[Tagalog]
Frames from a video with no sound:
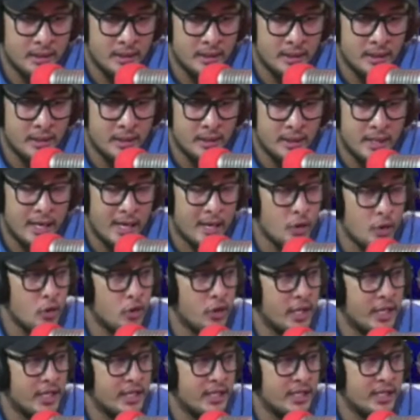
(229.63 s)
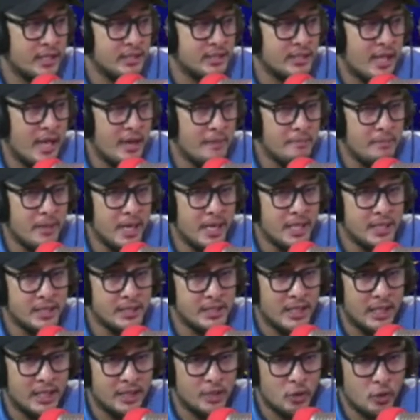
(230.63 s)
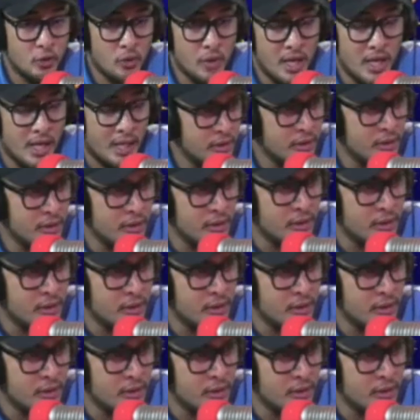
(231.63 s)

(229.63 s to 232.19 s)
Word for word: dako kay nigtabang sa atoa.